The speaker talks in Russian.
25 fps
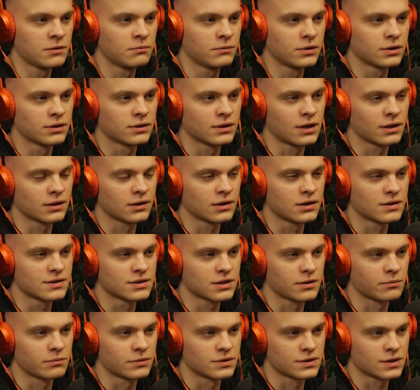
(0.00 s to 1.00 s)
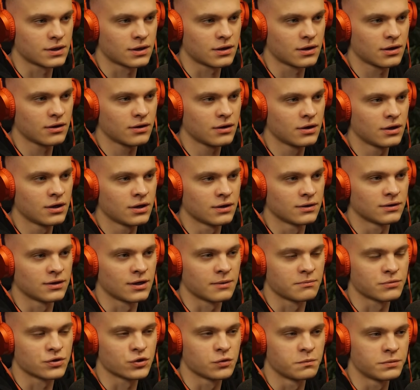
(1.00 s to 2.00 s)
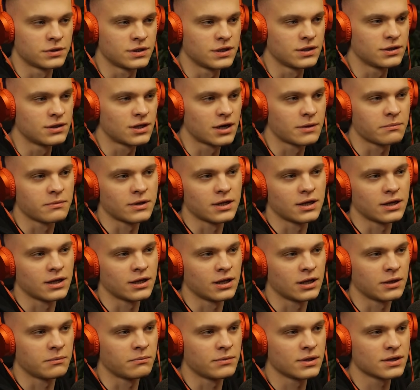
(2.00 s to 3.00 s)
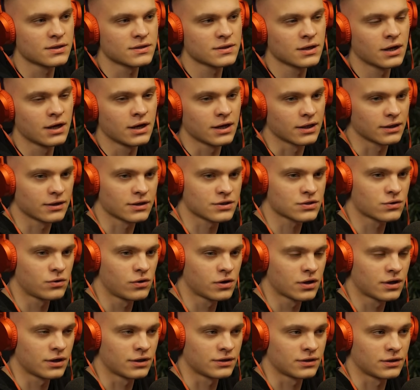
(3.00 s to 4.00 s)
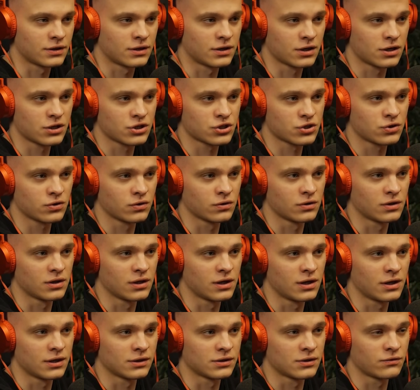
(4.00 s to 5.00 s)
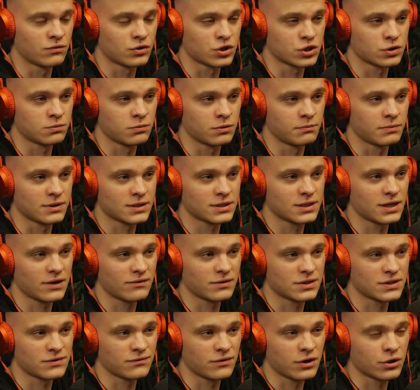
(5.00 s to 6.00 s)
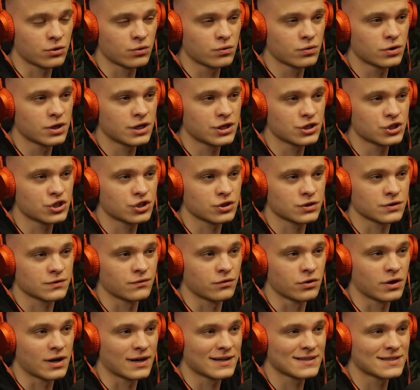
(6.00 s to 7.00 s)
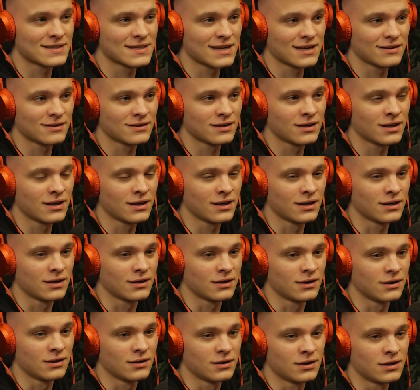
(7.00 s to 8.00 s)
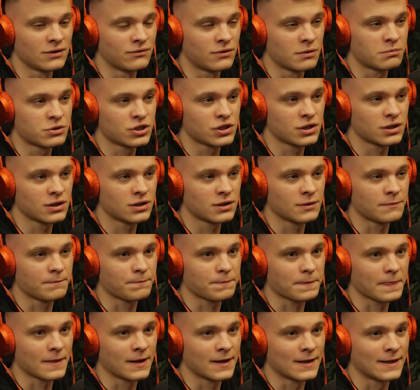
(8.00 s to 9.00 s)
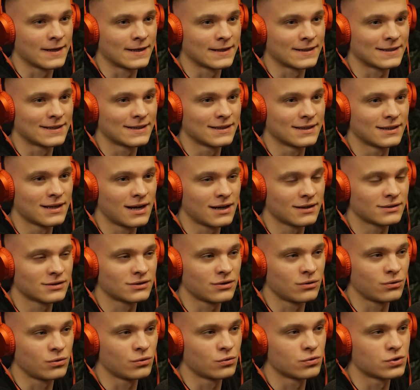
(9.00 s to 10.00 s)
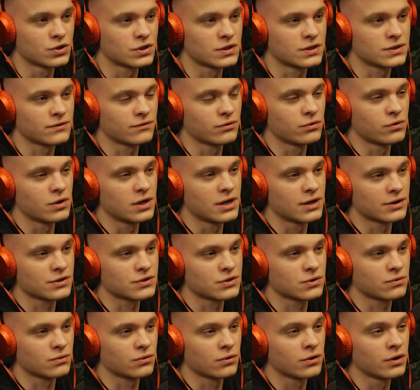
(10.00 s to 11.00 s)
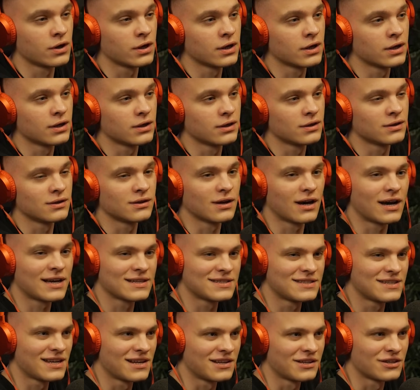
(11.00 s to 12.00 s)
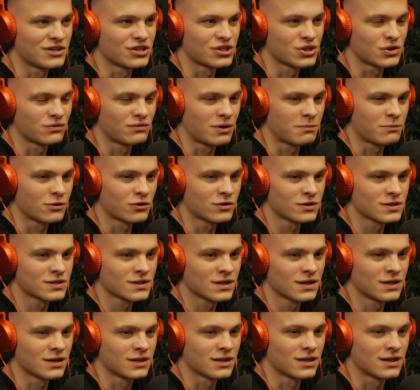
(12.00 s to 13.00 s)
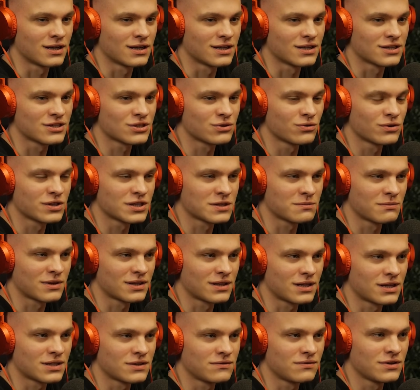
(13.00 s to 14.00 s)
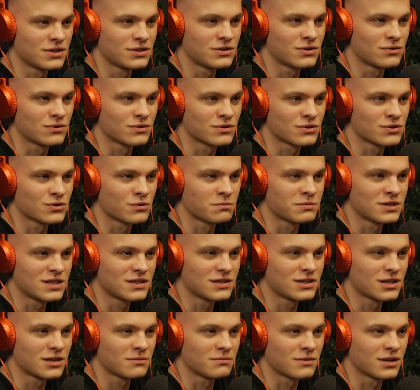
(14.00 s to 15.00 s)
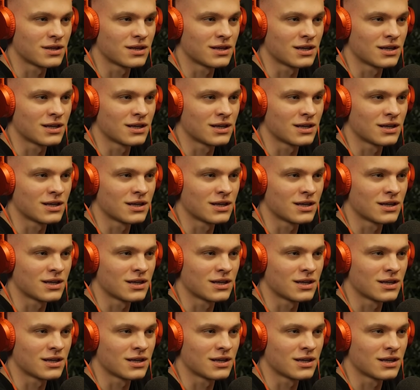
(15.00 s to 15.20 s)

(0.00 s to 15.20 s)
фильмы на английском языке, там, субтитрами или без, насколько это хорошо для того, чтобы поставить свою речь, свой акцент или вообще э, как-то улучшить свою лексику. И отдельный еще вопрос, а, стоит смотреть видео с субтитрами